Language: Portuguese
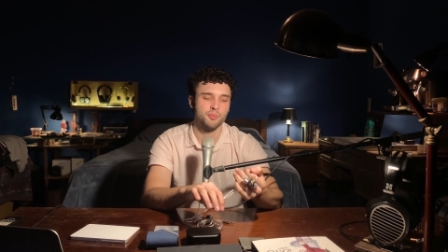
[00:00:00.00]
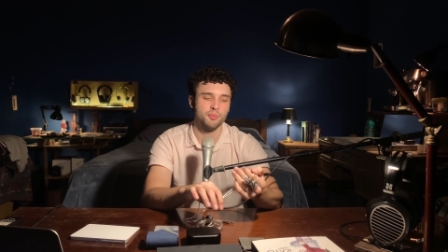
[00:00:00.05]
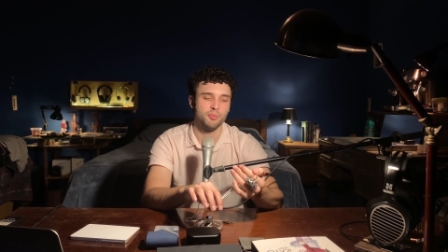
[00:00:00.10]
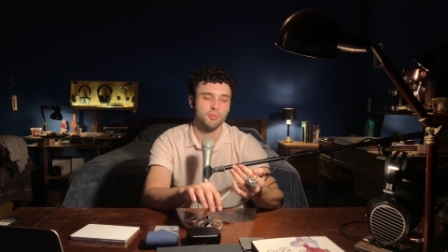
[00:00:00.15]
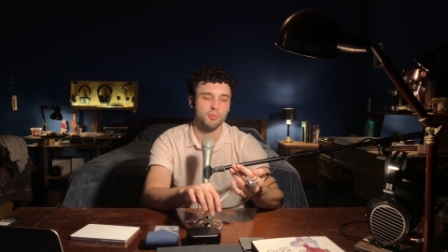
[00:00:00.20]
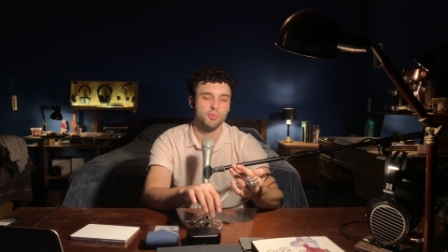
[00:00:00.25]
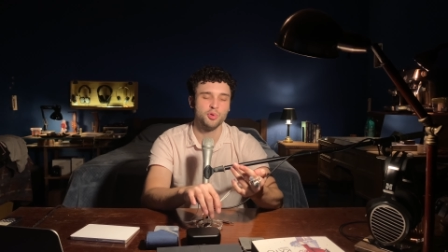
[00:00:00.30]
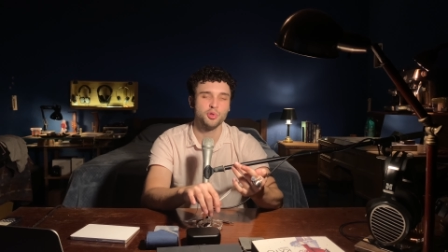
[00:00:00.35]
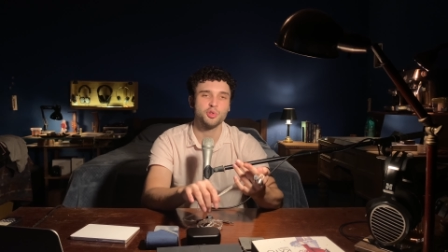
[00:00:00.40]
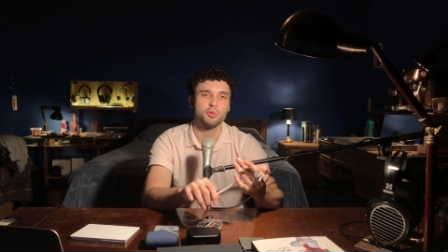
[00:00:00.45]

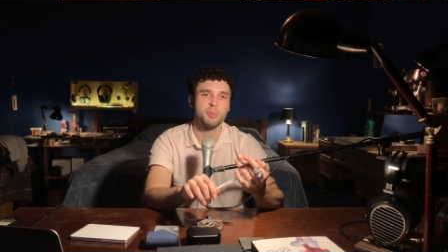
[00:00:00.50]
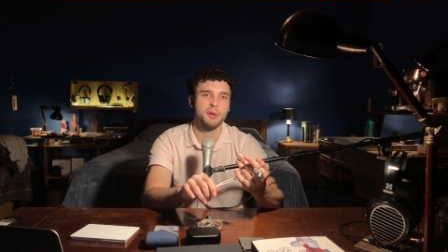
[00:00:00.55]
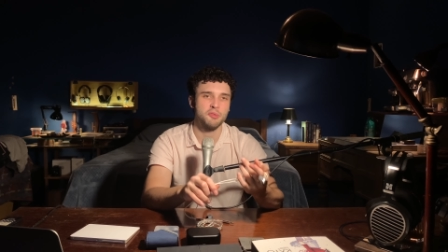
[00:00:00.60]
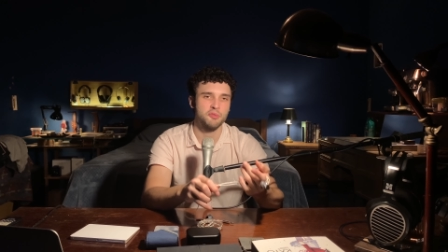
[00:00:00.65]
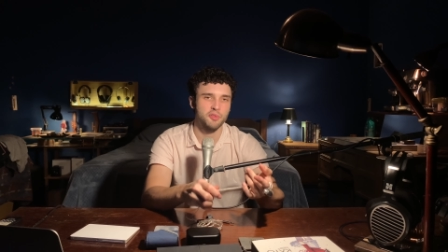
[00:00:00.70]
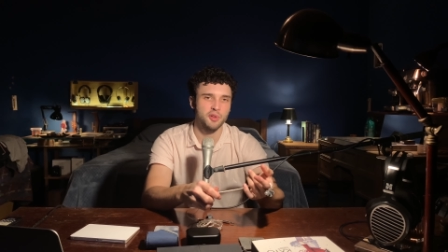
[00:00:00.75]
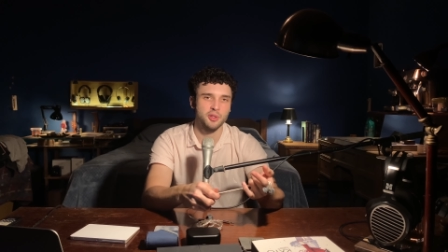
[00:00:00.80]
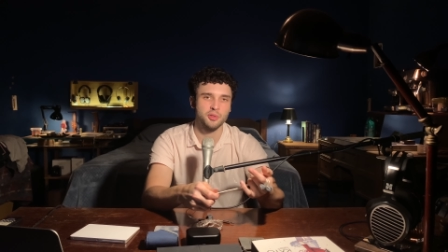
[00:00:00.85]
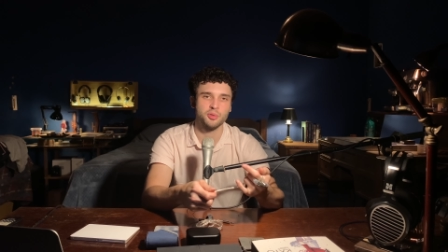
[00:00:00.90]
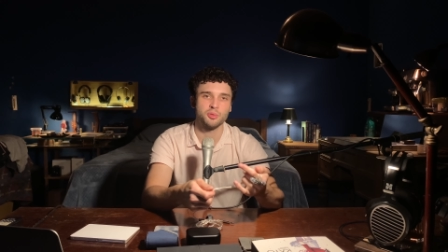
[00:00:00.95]
muito bem
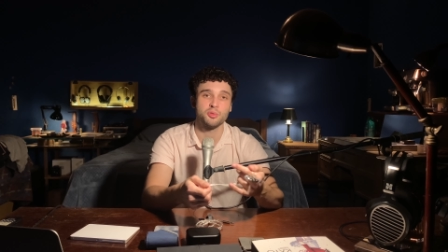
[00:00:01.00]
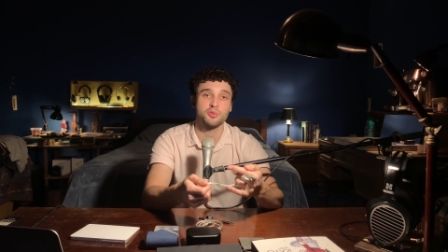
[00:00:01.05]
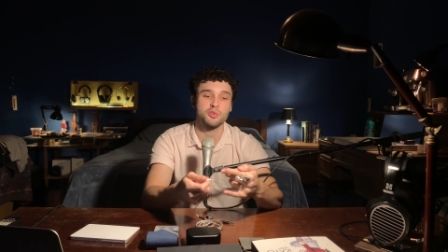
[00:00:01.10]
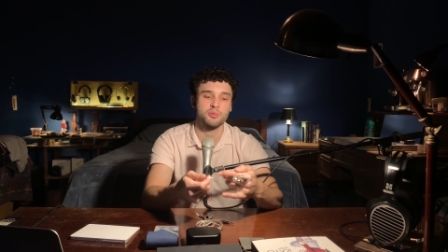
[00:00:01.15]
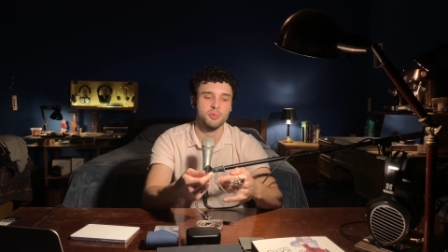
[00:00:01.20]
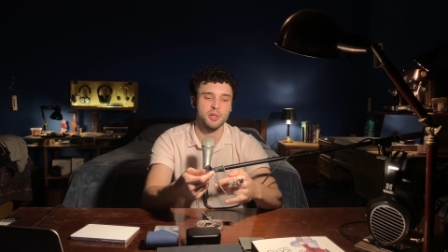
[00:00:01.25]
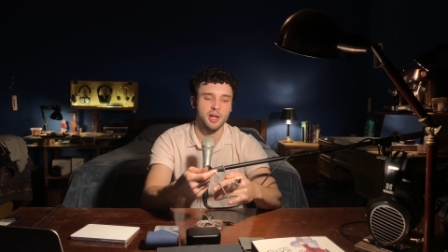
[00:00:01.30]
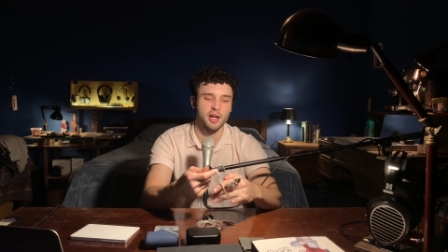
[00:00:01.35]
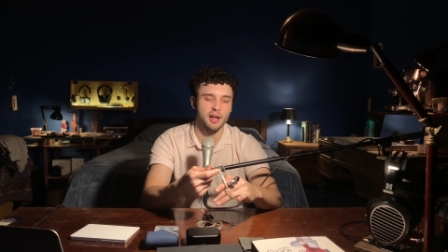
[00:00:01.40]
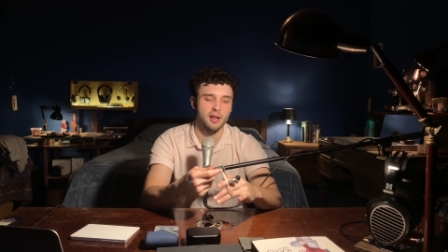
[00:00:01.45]
feito nos
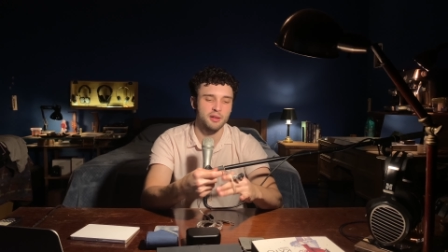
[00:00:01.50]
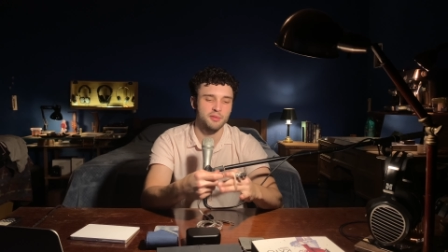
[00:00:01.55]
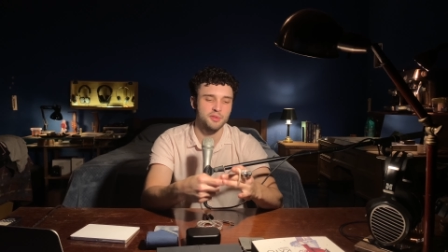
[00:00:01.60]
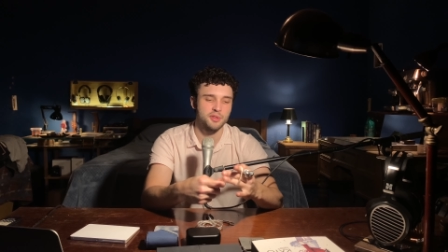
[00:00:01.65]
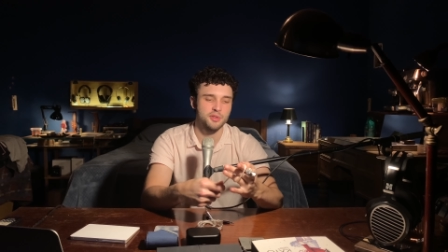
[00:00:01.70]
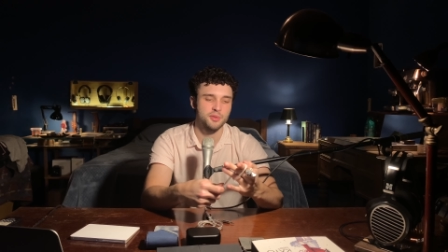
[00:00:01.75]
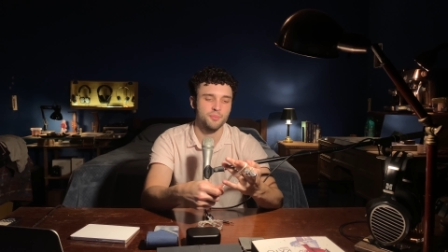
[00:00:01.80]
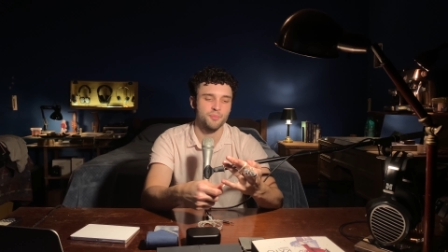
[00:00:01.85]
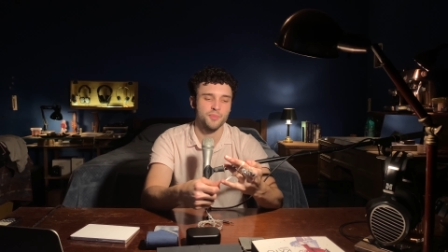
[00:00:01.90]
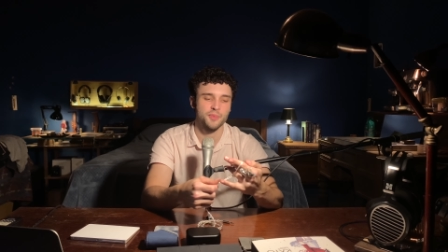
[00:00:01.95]

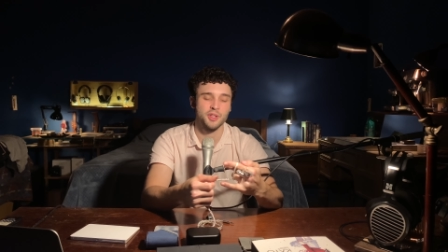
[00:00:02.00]
subgraves,